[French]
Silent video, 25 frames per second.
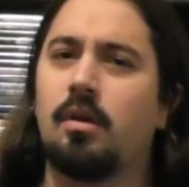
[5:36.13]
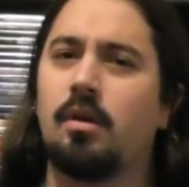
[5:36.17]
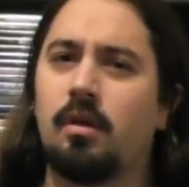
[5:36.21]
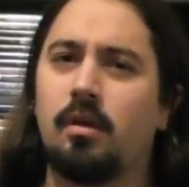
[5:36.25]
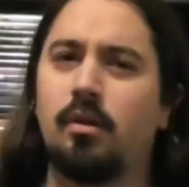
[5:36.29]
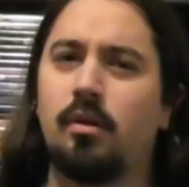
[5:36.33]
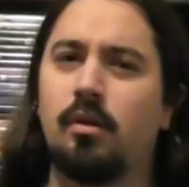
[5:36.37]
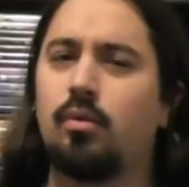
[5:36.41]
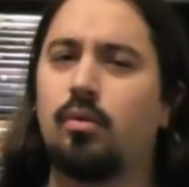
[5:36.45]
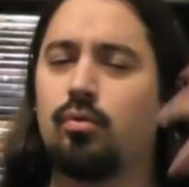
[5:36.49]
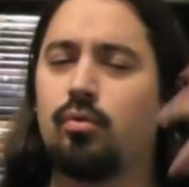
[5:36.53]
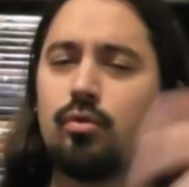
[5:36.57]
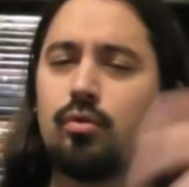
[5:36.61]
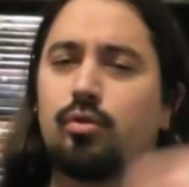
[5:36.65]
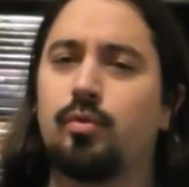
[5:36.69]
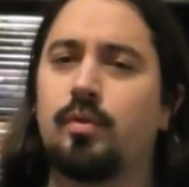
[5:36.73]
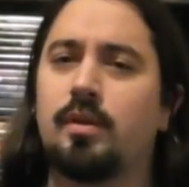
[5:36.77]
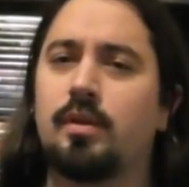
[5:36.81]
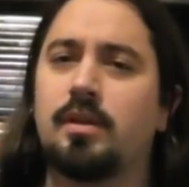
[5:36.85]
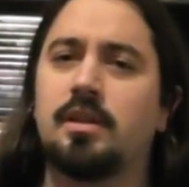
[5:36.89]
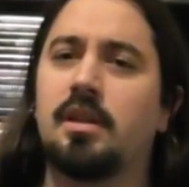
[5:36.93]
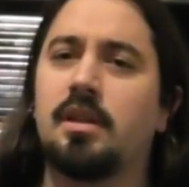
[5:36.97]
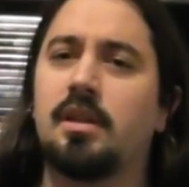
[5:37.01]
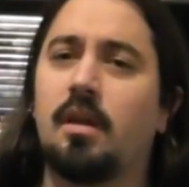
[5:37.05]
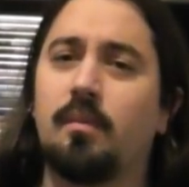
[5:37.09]
euh, qu'on
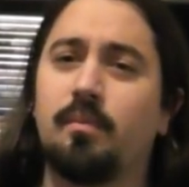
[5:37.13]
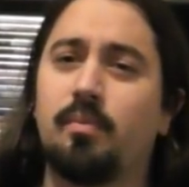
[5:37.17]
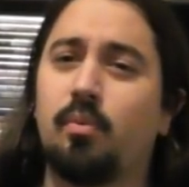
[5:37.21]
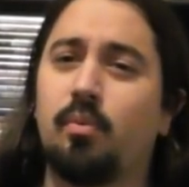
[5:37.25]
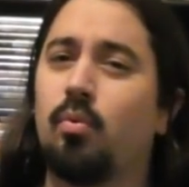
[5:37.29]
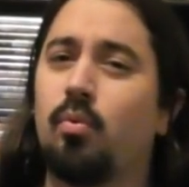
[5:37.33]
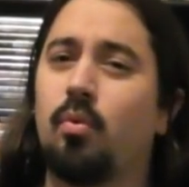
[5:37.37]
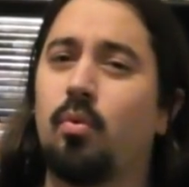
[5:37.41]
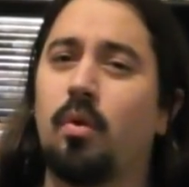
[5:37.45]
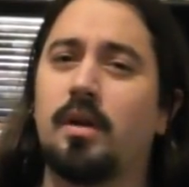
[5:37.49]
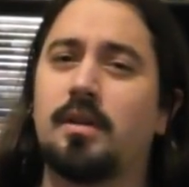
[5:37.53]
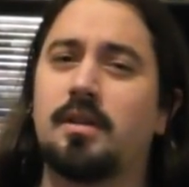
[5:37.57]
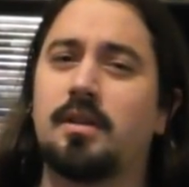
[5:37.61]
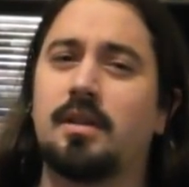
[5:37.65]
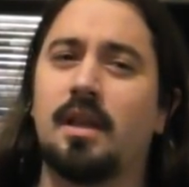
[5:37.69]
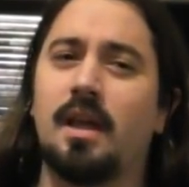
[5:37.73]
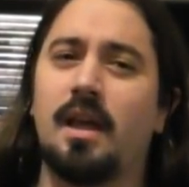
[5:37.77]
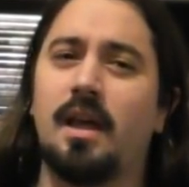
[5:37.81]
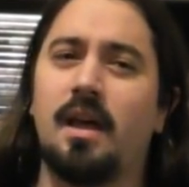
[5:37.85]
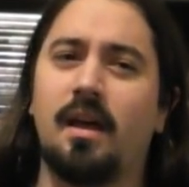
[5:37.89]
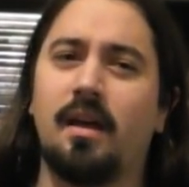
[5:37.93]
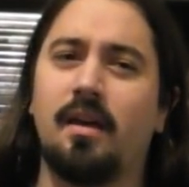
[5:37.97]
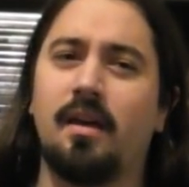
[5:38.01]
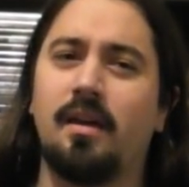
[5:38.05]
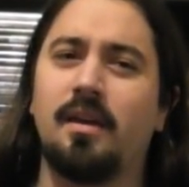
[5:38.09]
choisit un peu au
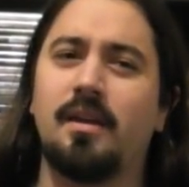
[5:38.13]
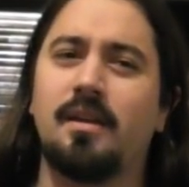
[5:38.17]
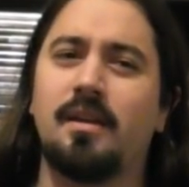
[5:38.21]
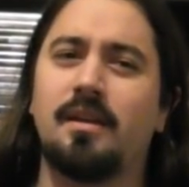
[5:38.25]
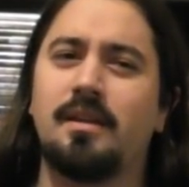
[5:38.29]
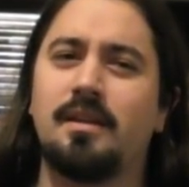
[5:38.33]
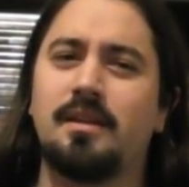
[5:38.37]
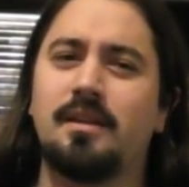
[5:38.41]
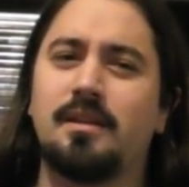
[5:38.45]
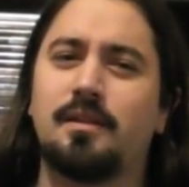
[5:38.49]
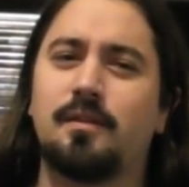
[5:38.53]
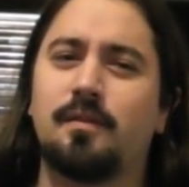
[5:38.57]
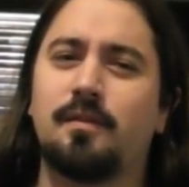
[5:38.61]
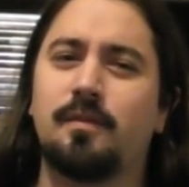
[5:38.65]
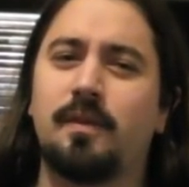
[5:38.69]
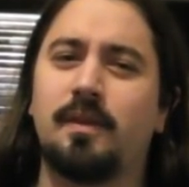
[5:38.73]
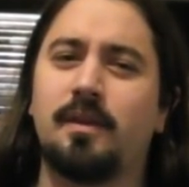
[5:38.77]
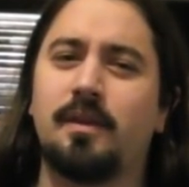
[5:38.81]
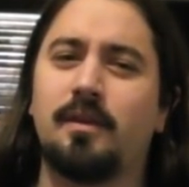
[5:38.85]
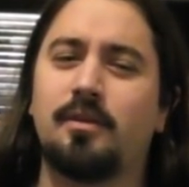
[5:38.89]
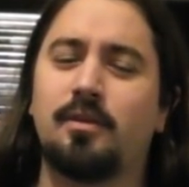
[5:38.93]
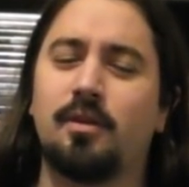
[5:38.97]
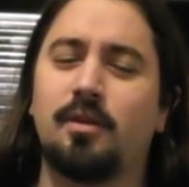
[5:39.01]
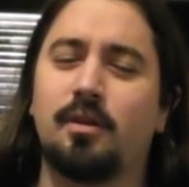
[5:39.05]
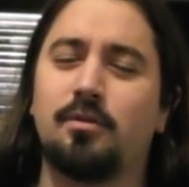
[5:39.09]
hasard, il se
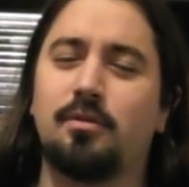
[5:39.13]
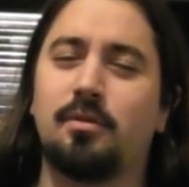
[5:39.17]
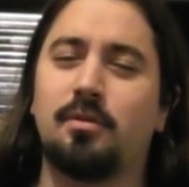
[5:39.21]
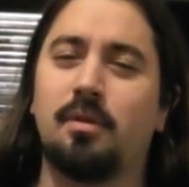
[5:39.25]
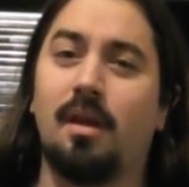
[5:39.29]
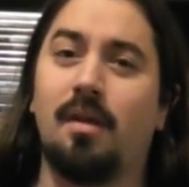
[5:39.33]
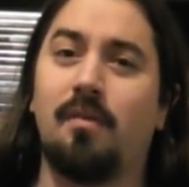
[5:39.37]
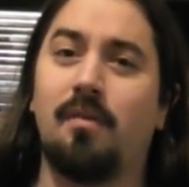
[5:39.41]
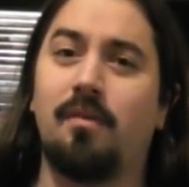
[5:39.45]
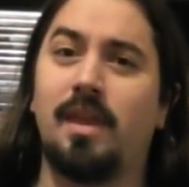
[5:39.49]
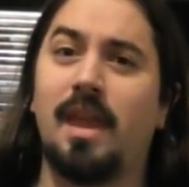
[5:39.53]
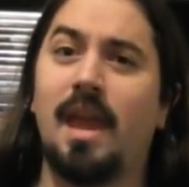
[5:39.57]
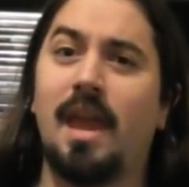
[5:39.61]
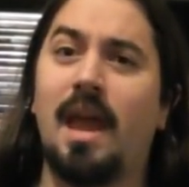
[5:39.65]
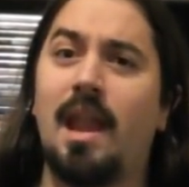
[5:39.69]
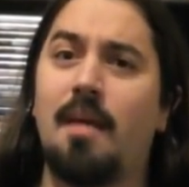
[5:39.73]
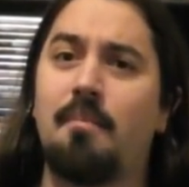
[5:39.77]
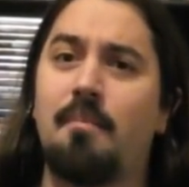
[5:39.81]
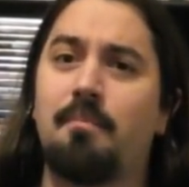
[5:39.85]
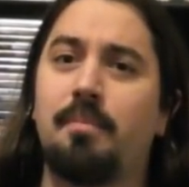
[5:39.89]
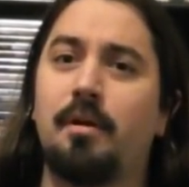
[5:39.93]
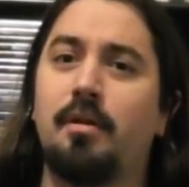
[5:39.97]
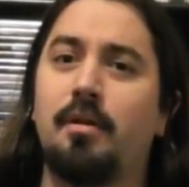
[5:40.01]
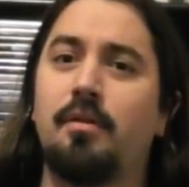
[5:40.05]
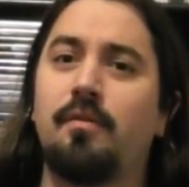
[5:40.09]
fait torturer via
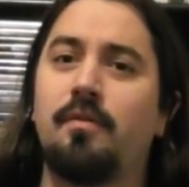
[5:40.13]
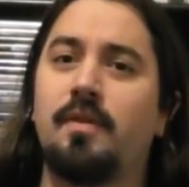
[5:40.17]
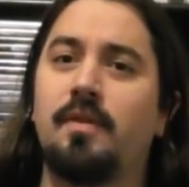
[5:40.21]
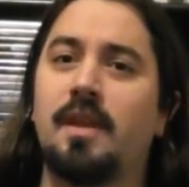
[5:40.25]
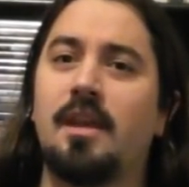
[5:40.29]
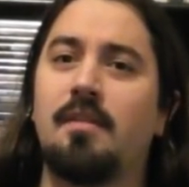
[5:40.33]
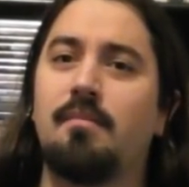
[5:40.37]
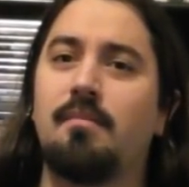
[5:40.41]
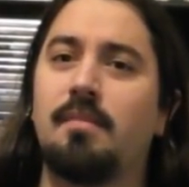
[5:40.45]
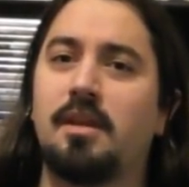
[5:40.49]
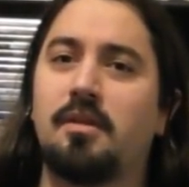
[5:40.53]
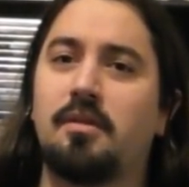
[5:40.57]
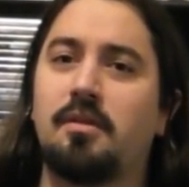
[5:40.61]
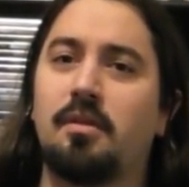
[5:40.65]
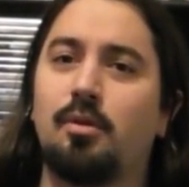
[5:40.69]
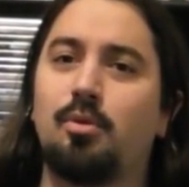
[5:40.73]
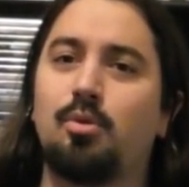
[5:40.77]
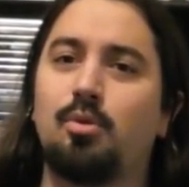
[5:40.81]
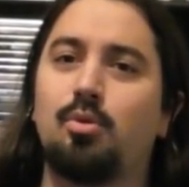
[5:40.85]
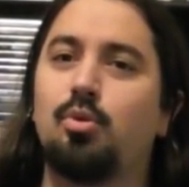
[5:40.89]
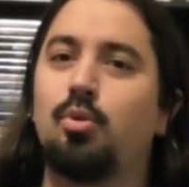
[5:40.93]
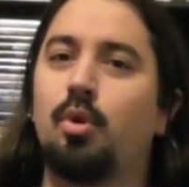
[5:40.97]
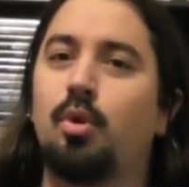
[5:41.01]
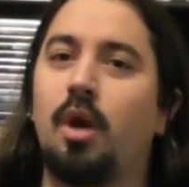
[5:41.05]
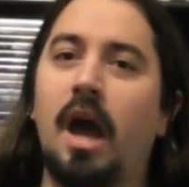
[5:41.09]
la bonne vieille
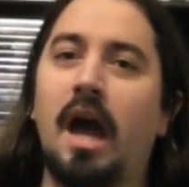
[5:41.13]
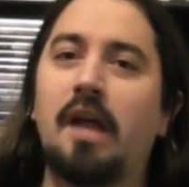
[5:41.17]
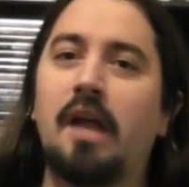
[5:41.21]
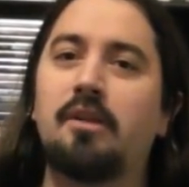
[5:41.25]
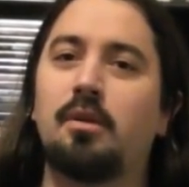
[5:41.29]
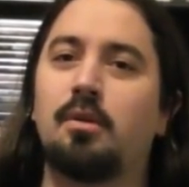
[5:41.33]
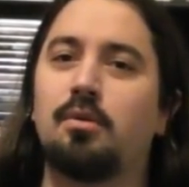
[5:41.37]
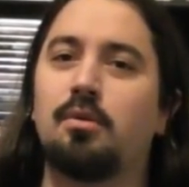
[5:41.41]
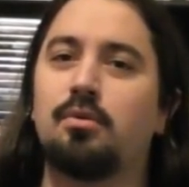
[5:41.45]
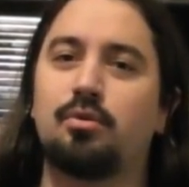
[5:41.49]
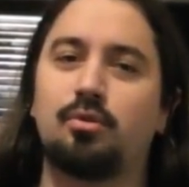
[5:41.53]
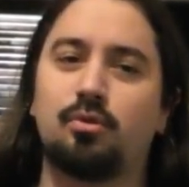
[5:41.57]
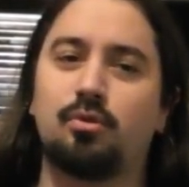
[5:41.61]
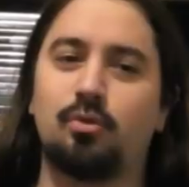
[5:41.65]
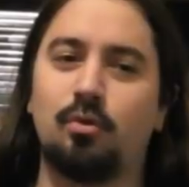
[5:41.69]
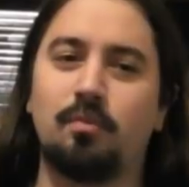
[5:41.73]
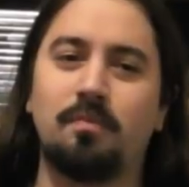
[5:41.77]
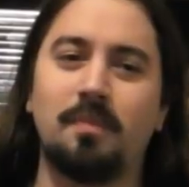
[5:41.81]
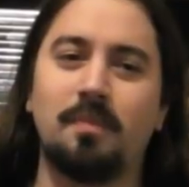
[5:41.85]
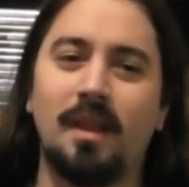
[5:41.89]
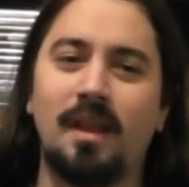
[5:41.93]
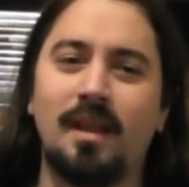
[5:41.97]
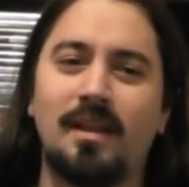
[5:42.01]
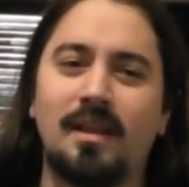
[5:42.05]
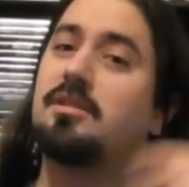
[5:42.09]
méthode du rat dans le
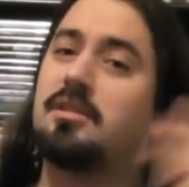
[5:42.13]
seau.